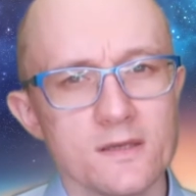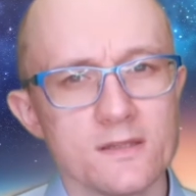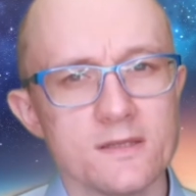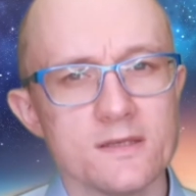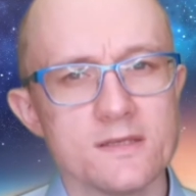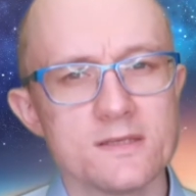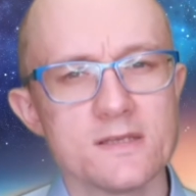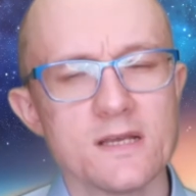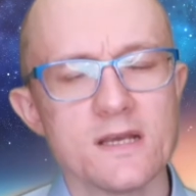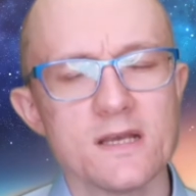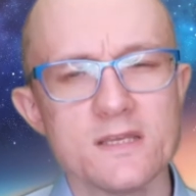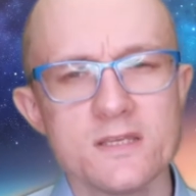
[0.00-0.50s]

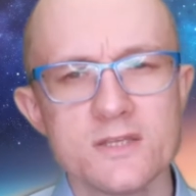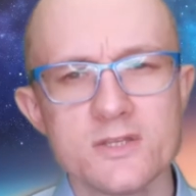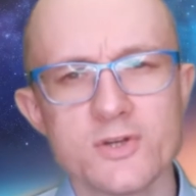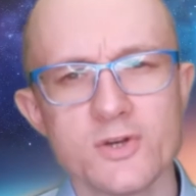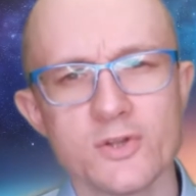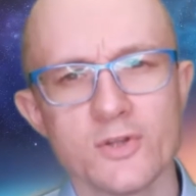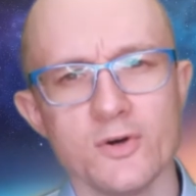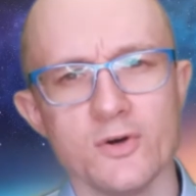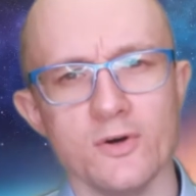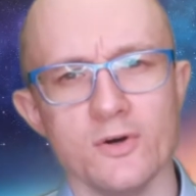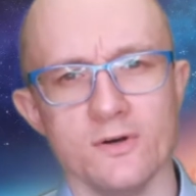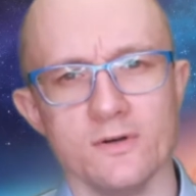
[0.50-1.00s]
で最
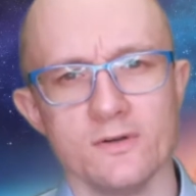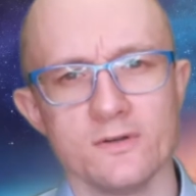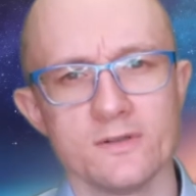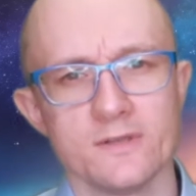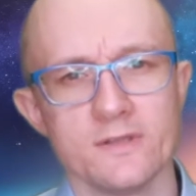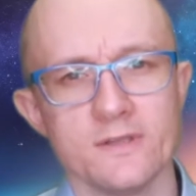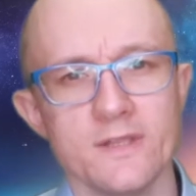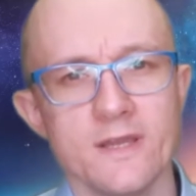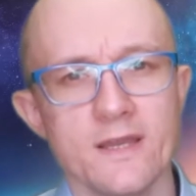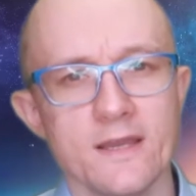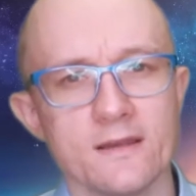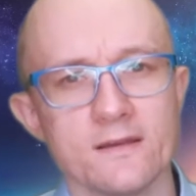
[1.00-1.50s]
初の
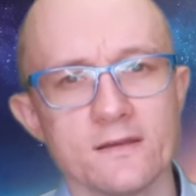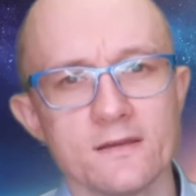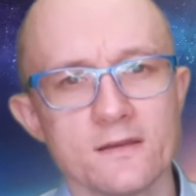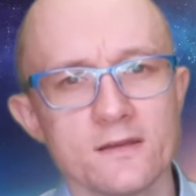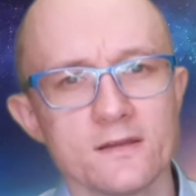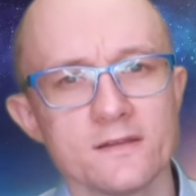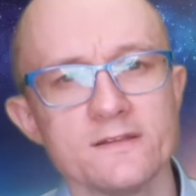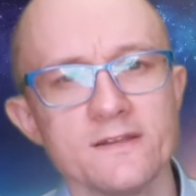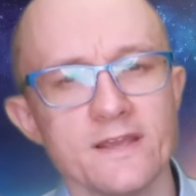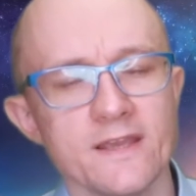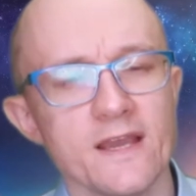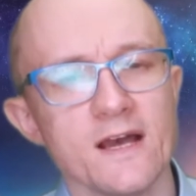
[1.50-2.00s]
ね
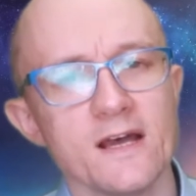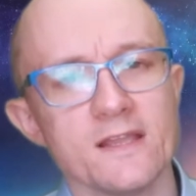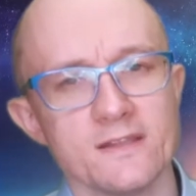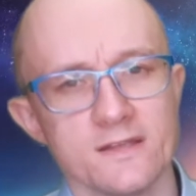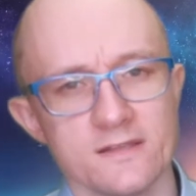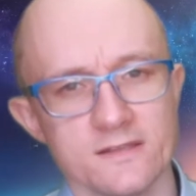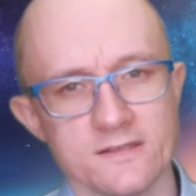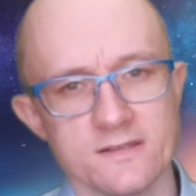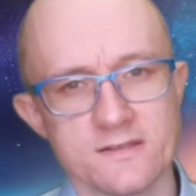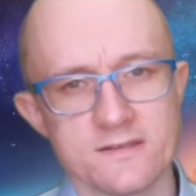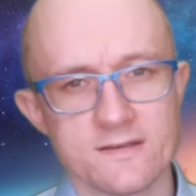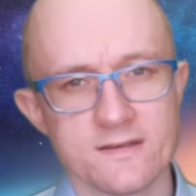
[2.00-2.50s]
提案
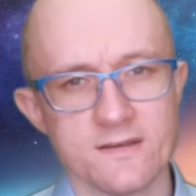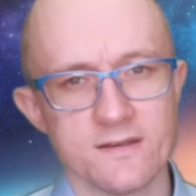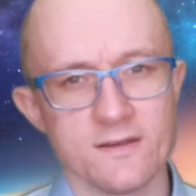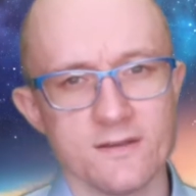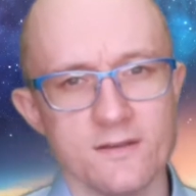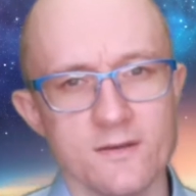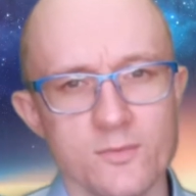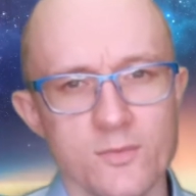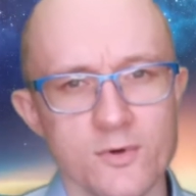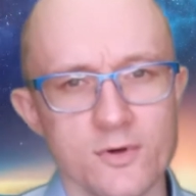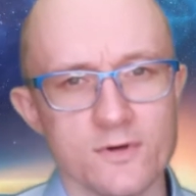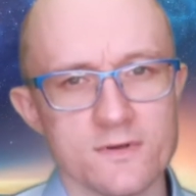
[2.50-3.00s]
なんですけれ
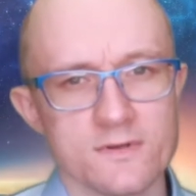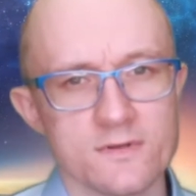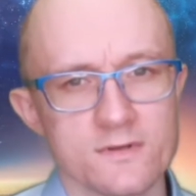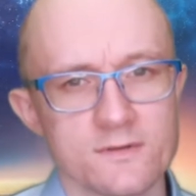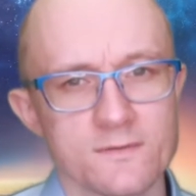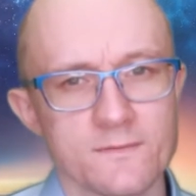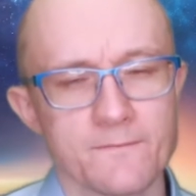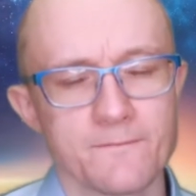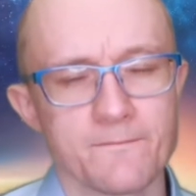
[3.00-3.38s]
ども